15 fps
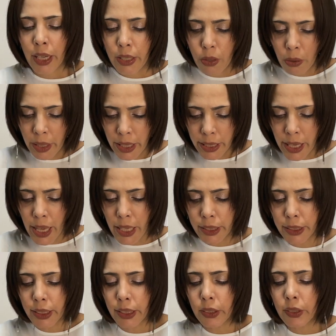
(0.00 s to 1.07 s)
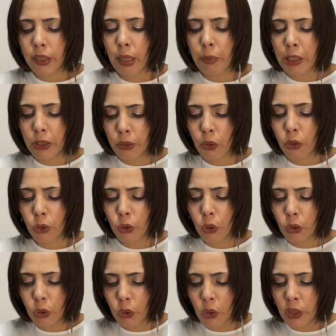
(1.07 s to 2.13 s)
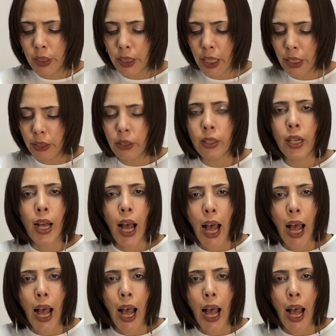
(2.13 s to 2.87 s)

それが人種差別を助長している